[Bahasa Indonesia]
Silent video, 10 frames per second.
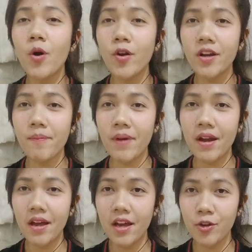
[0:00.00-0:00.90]
mohon
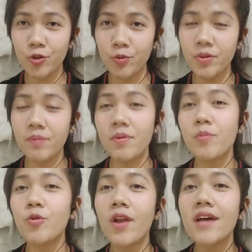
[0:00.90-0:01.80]
kepada YouTuber
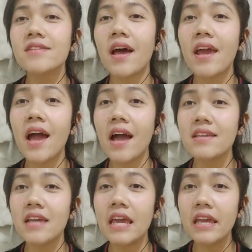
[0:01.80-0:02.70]
pemula saya
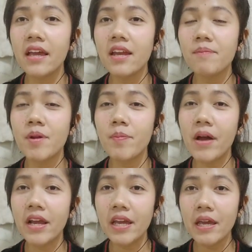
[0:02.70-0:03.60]
hanya ingin
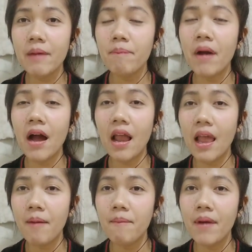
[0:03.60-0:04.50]
berbagi
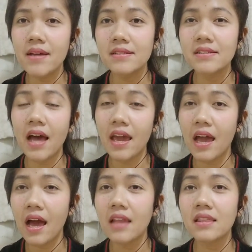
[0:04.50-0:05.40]
pengalaman
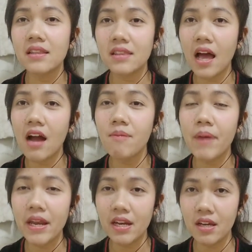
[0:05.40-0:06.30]
saya tentang
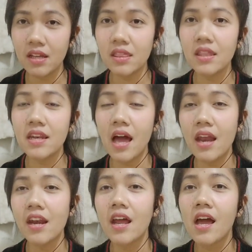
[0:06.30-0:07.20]
bandit
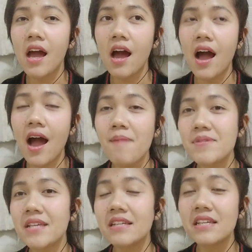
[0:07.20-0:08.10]
dan apa
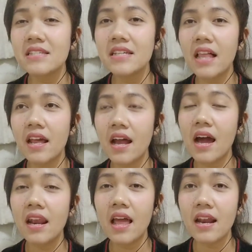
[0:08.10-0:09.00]
saja sih
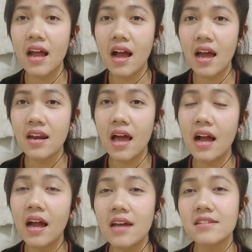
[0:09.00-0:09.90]
larangan-larangan
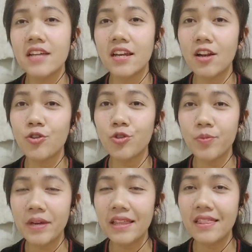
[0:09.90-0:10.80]
agar channel
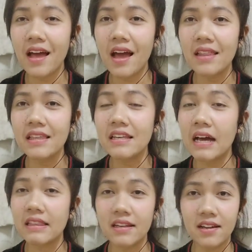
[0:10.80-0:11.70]
YouTube kita
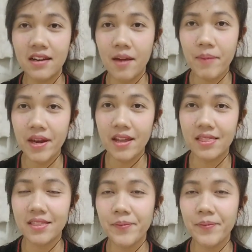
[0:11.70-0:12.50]
tidak terkena bandit